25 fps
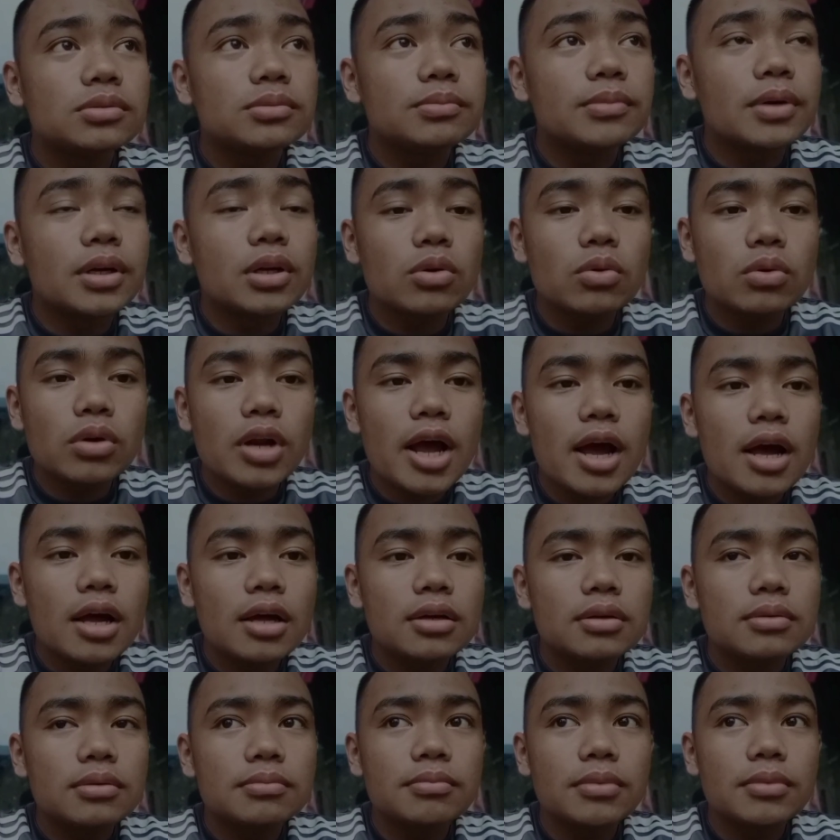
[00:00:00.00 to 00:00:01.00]
berkurang,
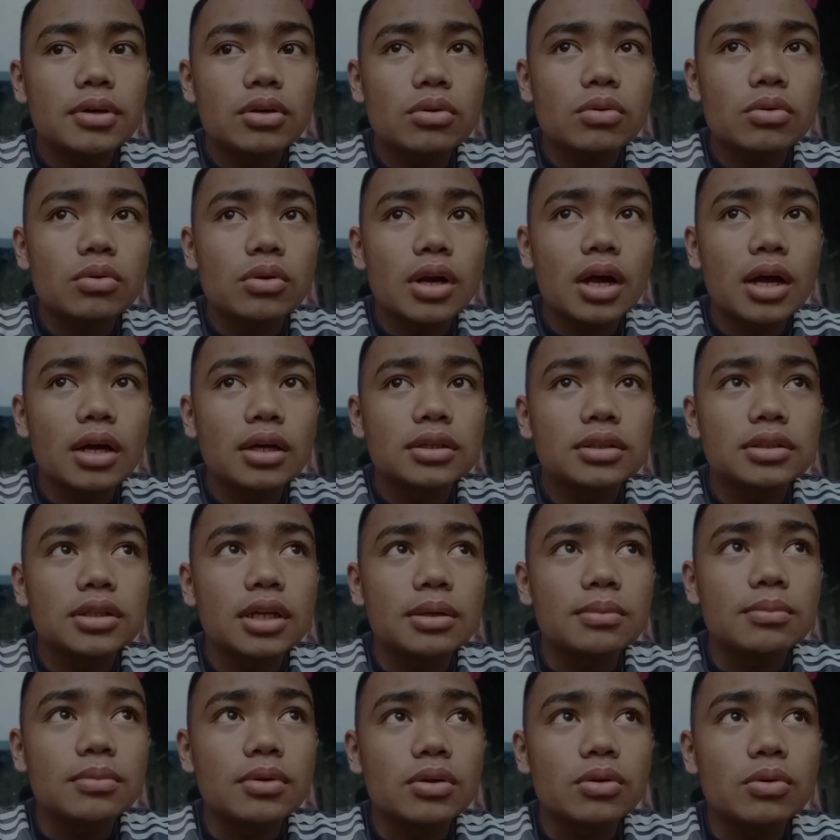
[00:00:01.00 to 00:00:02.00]
berkurang
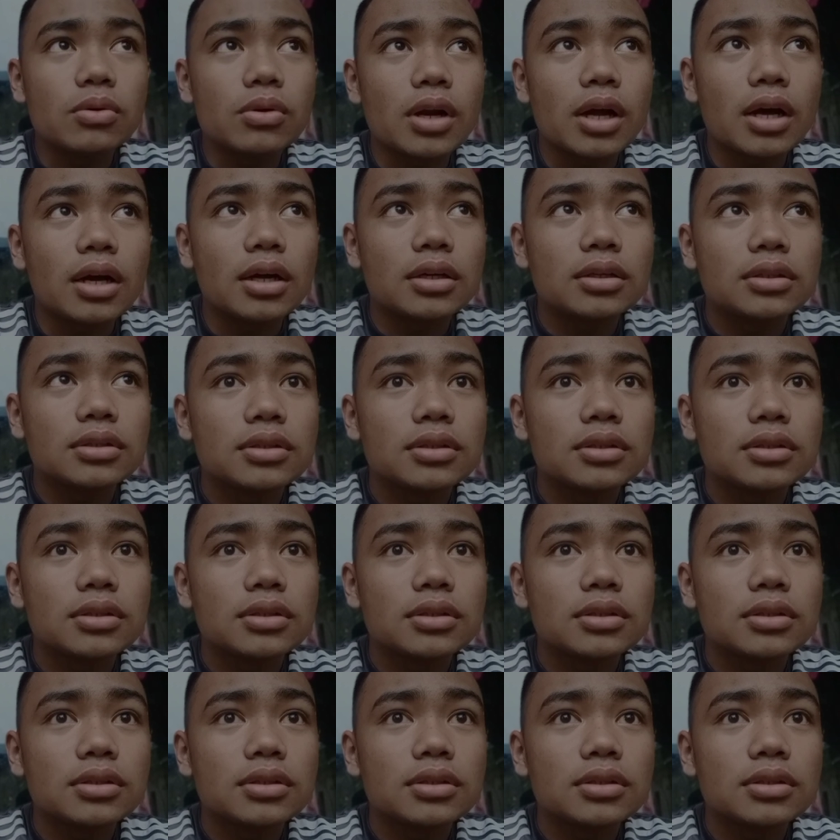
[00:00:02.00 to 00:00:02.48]
dan berkurang.